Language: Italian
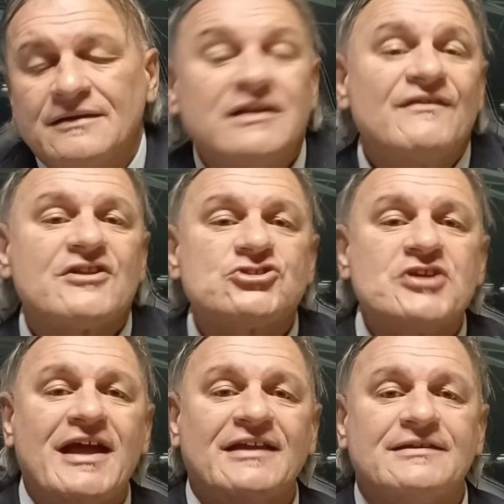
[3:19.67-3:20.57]

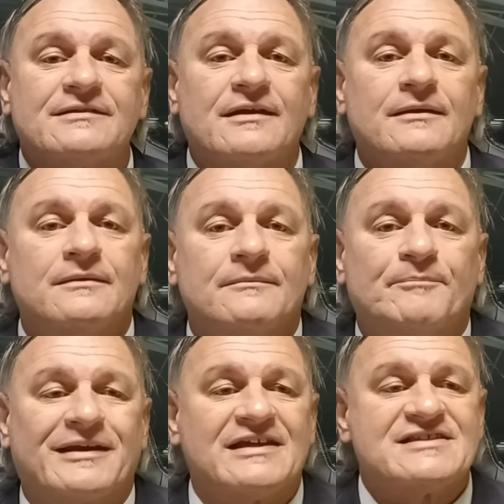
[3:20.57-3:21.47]
divergente,
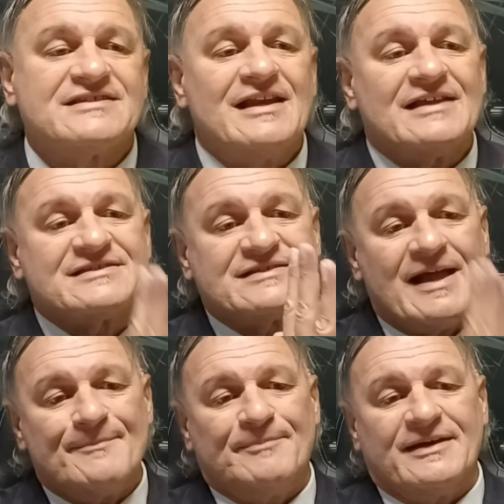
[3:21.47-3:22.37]
perché se la
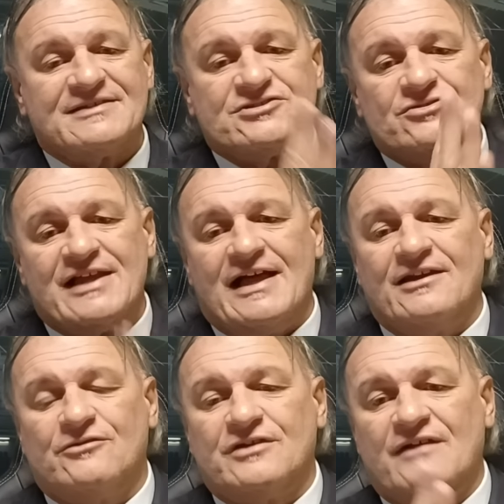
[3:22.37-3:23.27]
stampa nazionale non